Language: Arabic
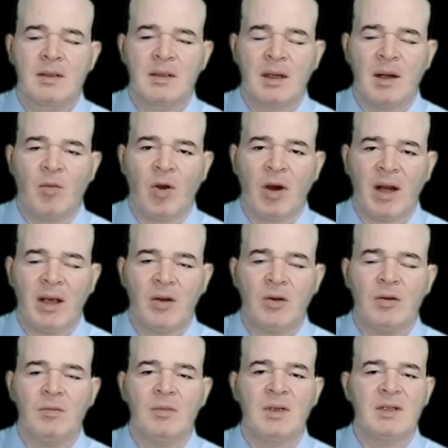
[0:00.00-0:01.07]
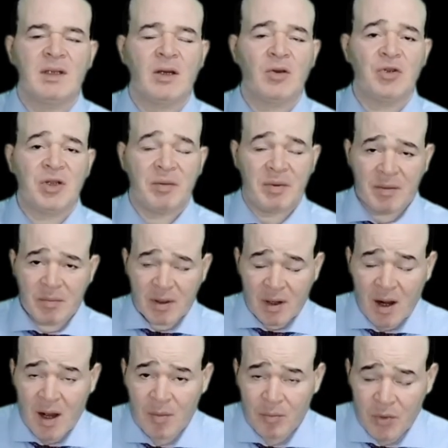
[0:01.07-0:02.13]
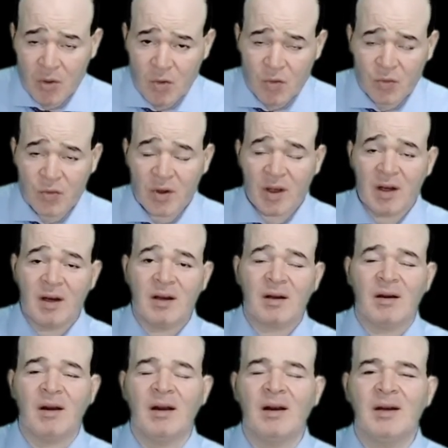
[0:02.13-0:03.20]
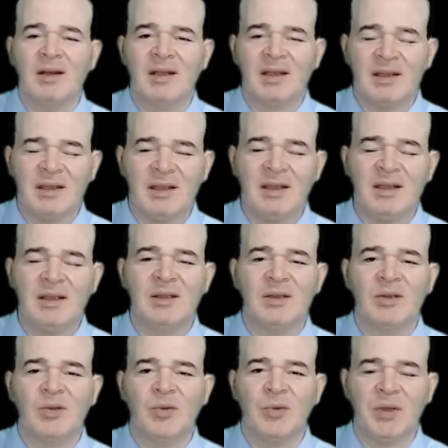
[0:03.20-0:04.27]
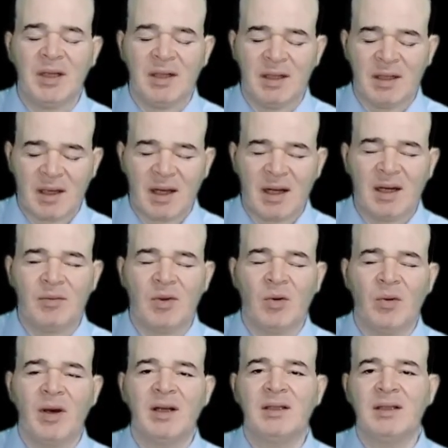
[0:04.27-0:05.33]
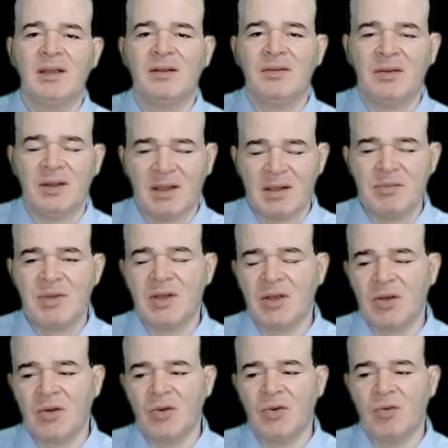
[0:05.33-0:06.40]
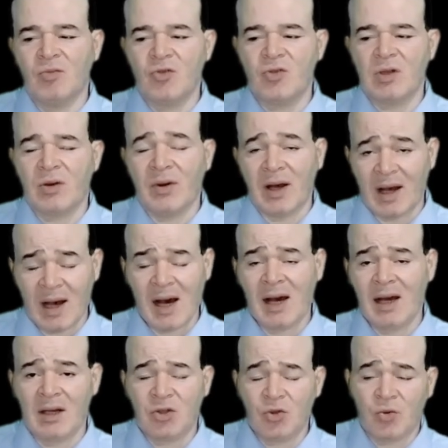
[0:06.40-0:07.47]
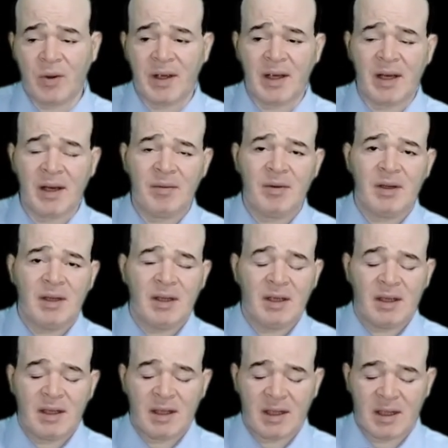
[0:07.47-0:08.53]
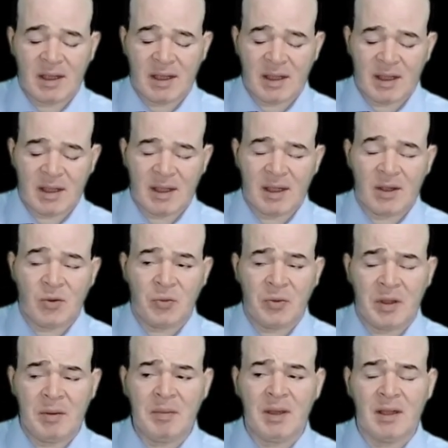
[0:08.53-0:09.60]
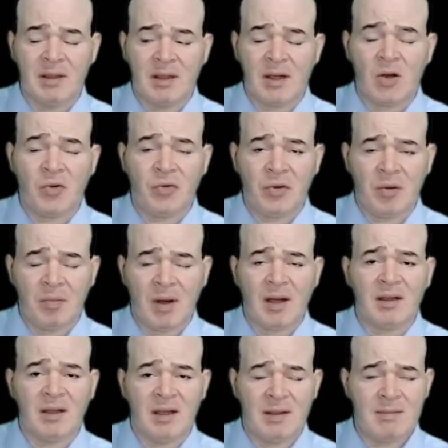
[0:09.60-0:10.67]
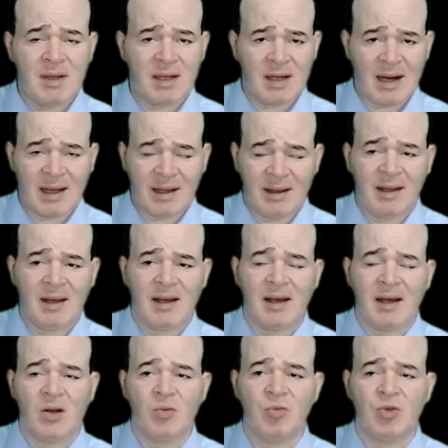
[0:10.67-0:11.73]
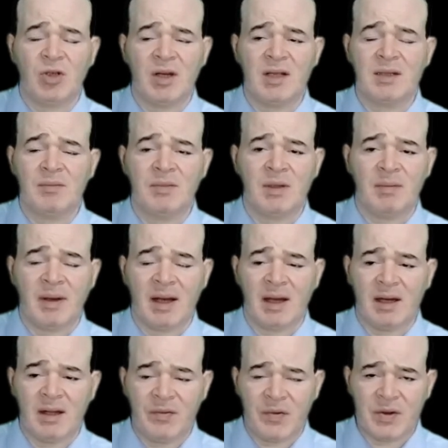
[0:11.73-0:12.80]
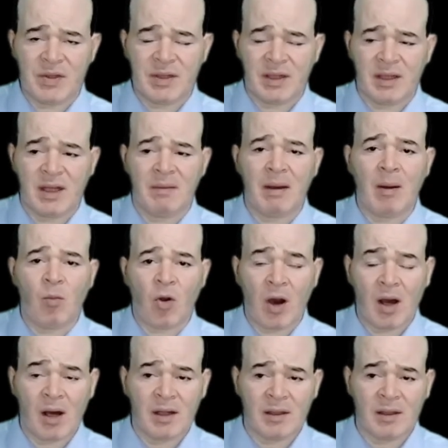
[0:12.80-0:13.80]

السلام عليكم ازيكم يا شباب برحب بكم في لقاء جديد ونتكلم دلوقتي في ام سي كيو مستوى اعلى شويه آه، آه، ويمكن تلاقوا فيه بعض النمر العاديه يعني هو مش لازم يبقى ليفل 3 ده يبقى معقد